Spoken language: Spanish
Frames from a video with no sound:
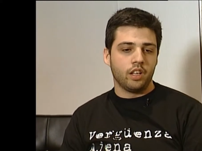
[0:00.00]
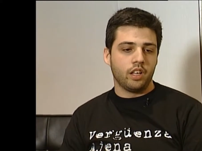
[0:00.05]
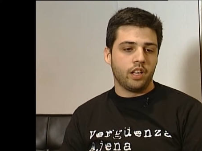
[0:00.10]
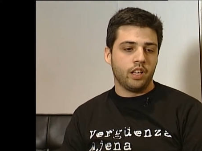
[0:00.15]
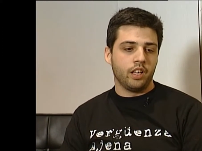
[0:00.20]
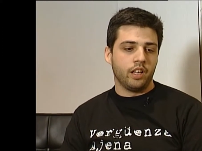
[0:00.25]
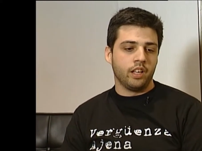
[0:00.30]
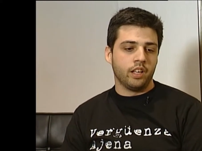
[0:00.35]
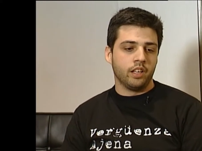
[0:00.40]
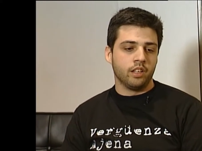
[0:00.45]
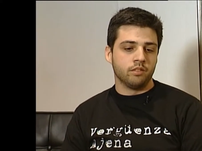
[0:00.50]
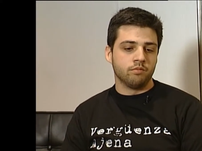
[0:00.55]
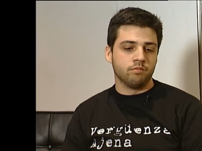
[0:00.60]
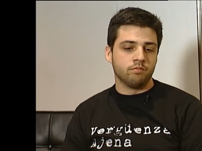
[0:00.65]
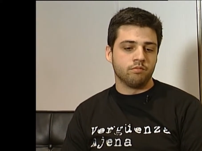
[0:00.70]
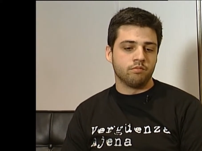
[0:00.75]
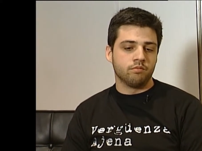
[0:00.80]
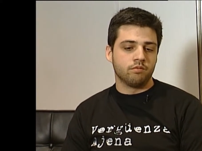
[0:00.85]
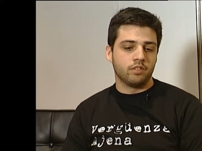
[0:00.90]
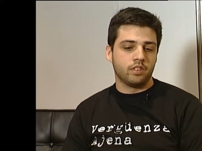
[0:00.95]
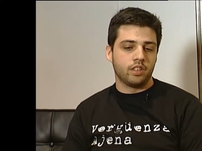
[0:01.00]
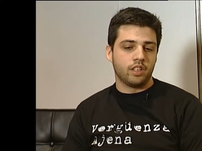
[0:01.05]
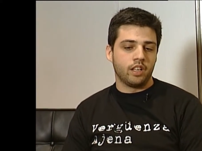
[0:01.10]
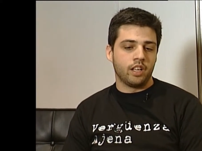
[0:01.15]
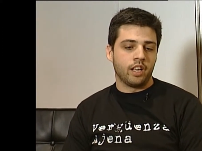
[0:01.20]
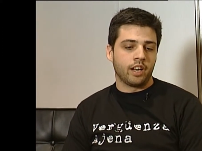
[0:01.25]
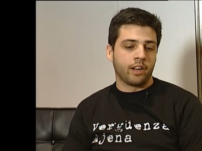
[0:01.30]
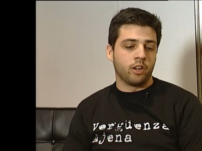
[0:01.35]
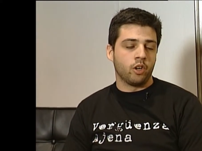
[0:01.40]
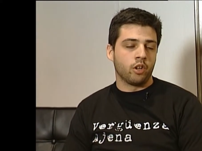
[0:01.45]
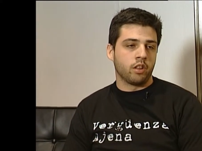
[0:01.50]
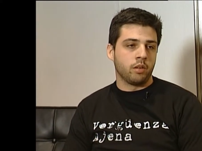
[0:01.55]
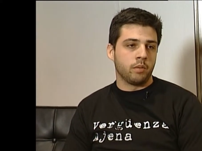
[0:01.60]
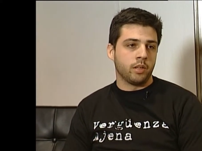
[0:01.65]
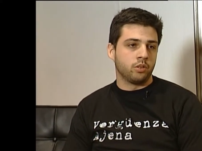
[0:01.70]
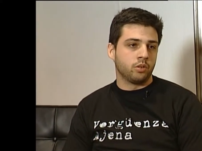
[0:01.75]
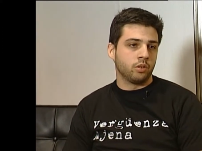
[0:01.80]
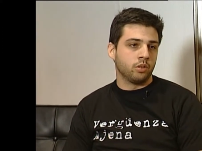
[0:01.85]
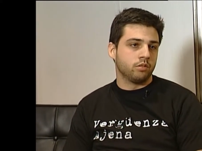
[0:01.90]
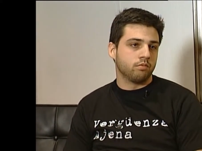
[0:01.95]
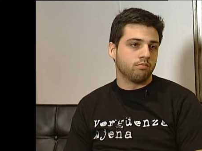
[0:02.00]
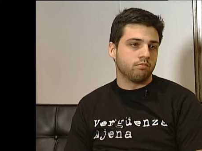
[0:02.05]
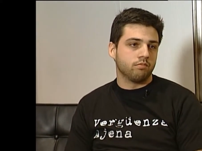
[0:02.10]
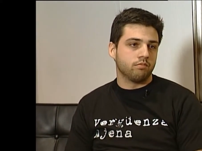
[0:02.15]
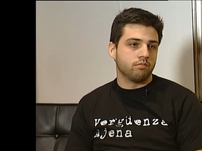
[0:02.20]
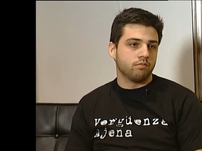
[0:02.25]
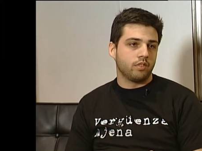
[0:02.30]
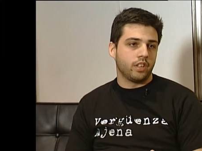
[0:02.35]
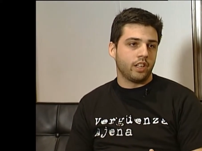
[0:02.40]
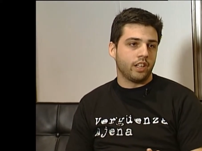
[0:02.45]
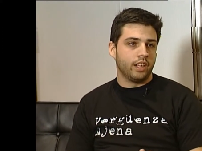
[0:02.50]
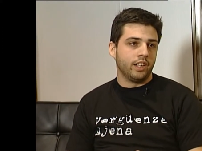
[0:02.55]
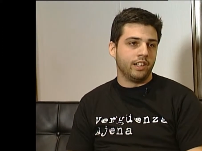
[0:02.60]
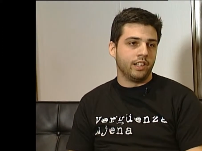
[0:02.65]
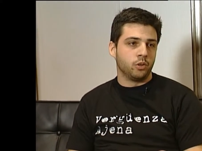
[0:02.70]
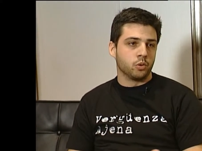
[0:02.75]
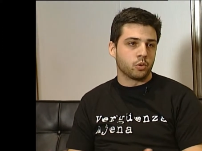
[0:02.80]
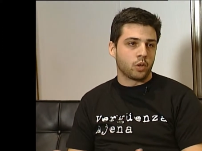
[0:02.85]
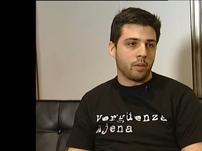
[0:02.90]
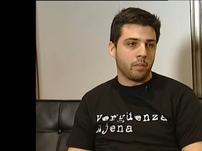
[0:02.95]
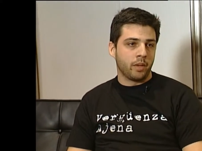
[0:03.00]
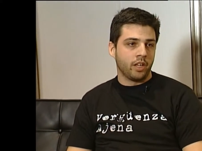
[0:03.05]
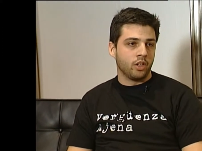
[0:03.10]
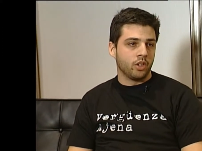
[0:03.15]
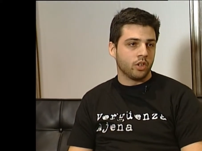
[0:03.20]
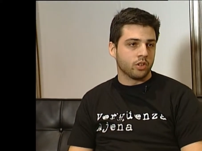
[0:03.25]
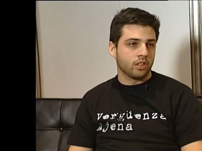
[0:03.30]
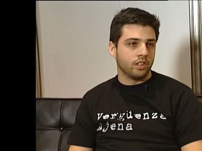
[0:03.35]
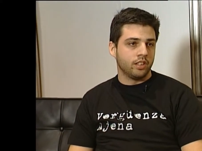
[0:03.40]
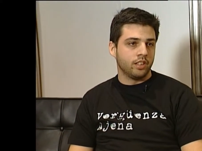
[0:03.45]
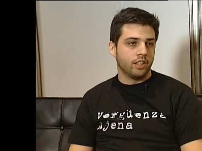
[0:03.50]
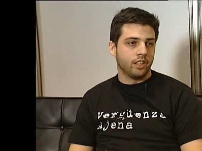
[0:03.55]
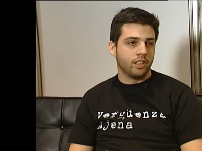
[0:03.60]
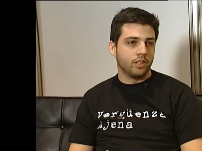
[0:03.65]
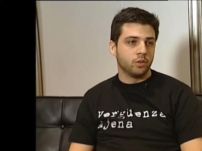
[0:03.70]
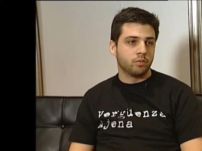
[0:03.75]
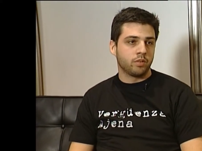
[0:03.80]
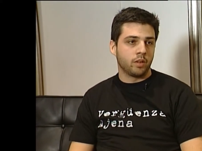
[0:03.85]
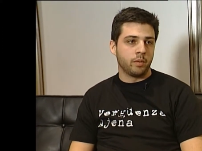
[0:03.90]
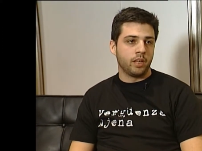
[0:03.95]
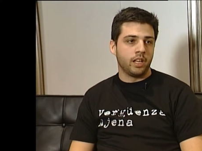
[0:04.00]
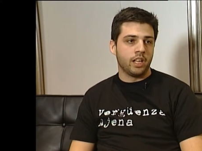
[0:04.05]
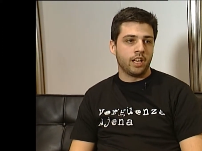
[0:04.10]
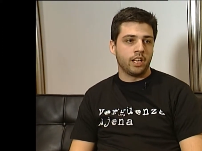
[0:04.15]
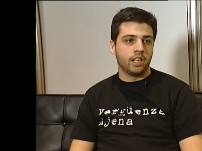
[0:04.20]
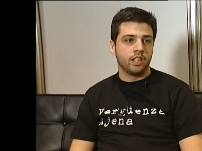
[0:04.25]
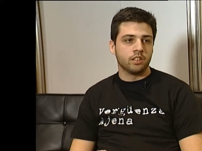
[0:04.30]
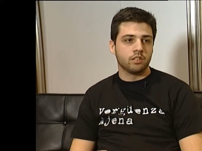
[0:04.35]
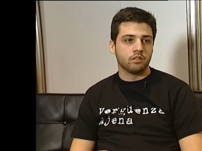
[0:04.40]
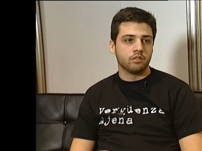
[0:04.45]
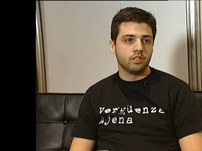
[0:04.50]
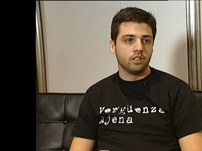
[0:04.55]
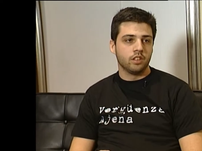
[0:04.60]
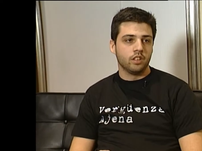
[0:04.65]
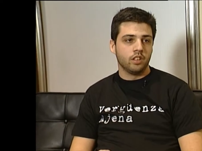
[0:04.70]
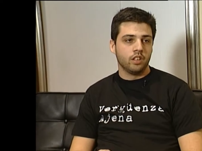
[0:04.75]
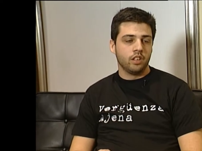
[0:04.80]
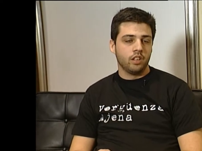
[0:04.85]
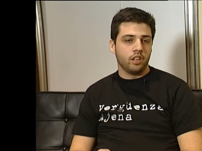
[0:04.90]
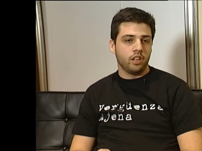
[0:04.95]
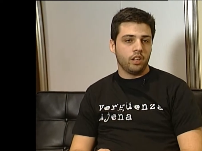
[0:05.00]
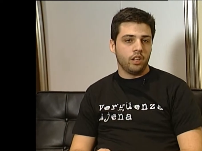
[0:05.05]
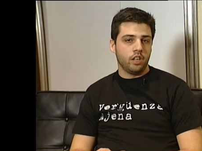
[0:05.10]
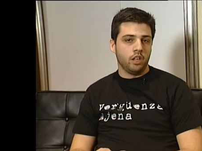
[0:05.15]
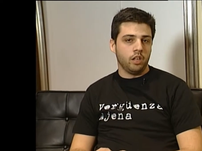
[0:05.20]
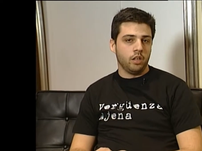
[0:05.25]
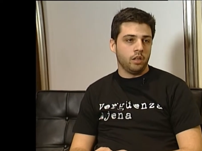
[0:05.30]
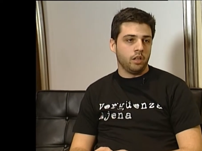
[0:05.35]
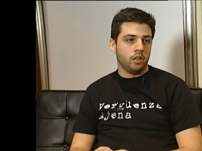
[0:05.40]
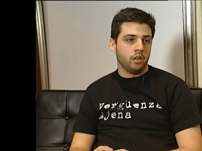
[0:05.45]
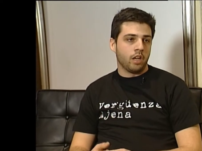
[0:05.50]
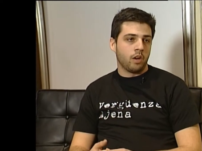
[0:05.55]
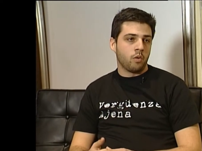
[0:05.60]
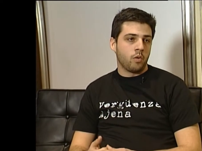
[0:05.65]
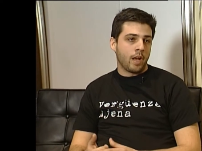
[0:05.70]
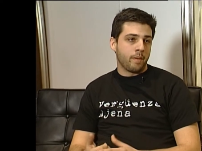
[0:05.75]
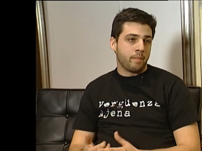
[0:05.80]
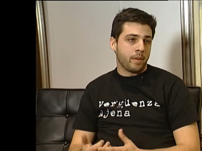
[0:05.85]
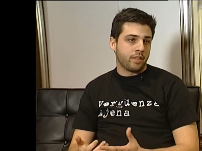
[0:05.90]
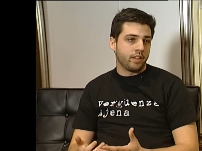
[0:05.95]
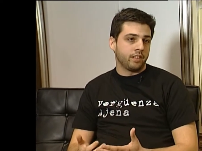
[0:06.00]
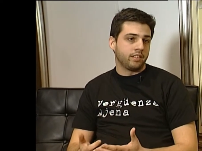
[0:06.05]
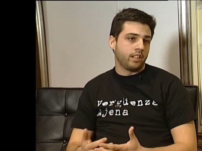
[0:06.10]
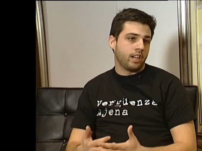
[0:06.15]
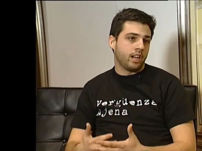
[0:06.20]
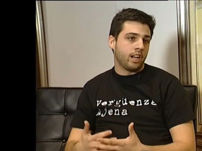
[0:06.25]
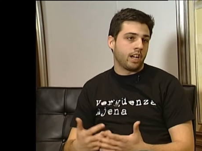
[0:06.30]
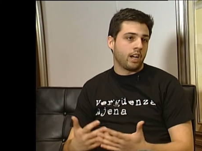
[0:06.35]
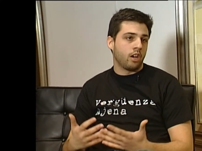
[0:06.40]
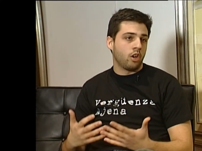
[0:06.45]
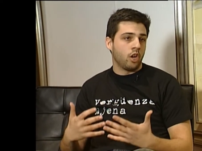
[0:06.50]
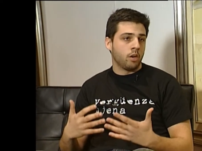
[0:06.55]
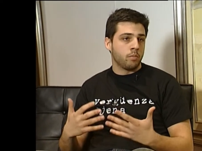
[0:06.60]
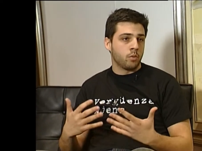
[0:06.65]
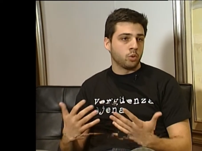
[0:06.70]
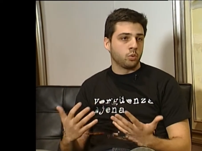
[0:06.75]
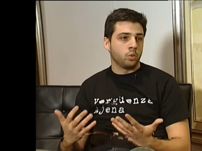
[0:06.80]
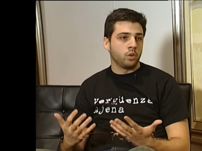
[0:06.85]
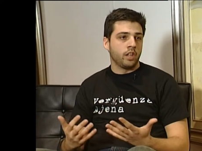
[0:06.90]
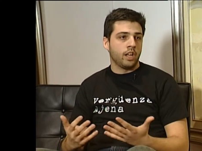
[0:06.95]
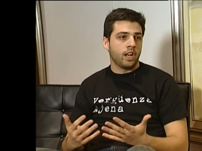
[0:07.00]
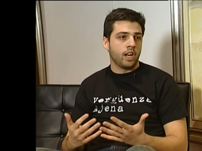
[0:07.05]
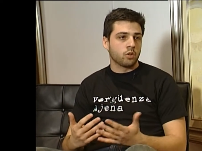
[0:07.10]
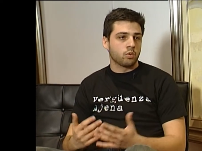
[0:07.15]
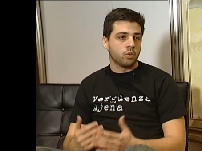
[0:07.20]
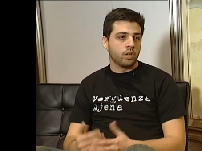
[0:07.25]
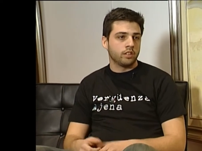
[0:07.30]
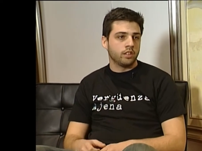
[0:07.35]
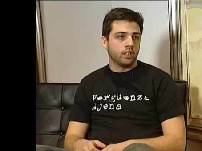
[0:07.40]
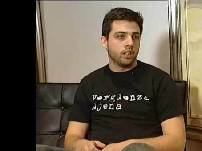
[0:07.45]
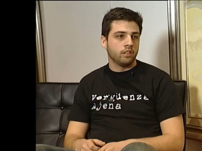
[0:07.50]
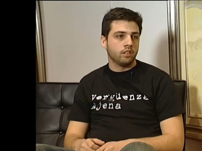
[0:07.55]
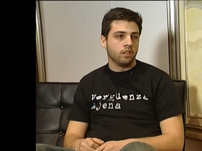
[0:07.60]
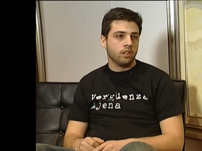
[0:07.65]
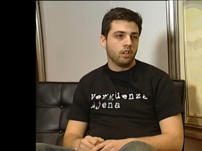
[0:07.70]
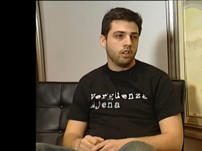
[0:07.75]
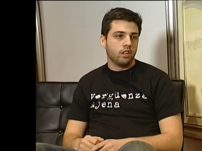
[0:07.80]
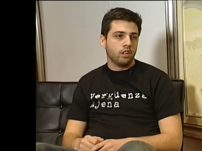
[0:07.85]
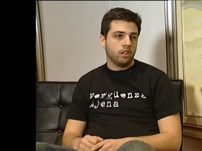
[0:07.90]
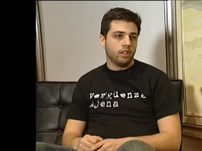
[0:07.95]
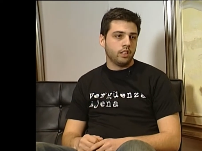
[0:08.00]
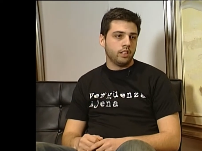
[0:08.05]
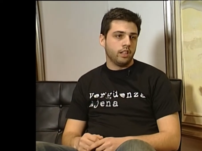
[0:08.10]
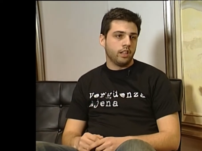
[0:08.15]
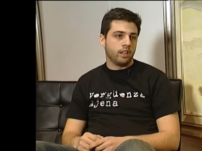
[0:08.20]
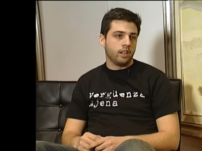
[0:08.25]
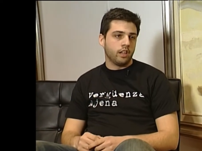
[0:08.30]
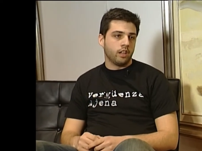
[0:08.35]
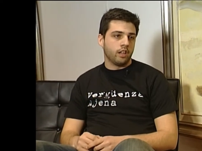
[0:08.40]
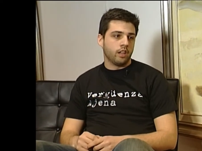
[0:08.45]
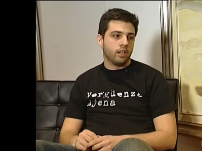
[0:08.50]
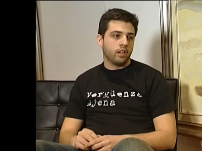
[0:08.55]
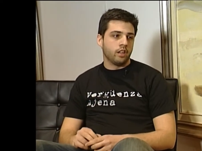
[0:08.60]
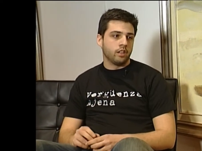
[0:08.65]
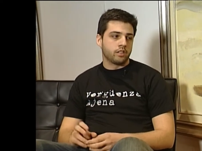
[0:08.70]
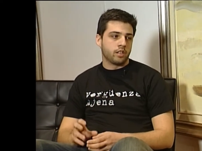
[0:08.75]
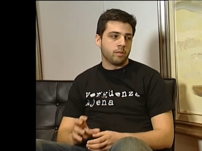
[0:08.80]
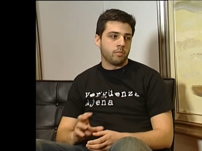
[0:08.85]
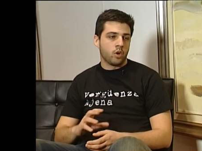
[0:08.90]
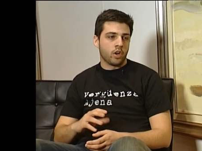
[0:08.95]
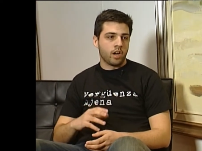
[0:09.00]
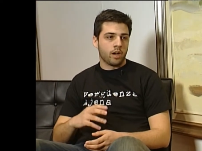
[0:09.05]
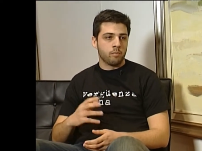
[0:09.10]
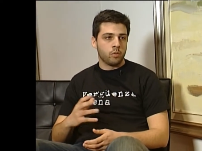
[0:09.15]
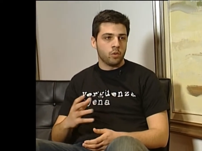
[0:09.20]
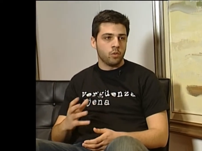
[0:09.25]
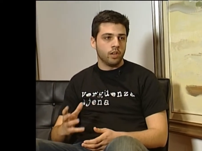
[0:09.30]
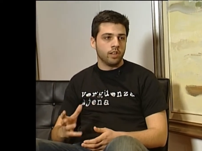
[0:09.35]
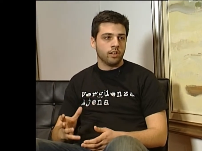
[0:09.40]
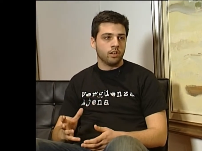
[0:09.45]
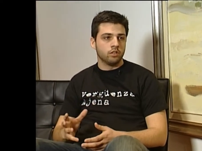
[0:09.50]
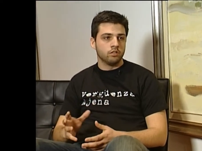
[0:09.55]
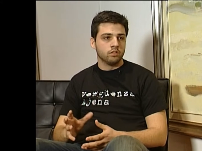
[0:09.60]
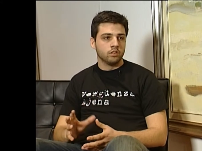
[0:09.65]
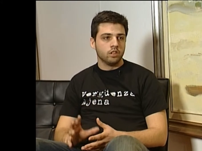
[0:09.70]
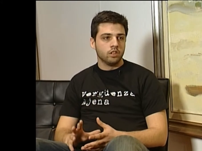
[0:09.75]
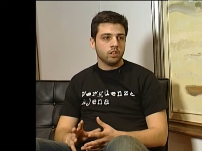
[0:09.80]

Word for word: Eh, el reconocimiento, el de tus amigos, el de tus familiares y algunas veces tienes la, oportunidad, la suerte de que se ponga en público.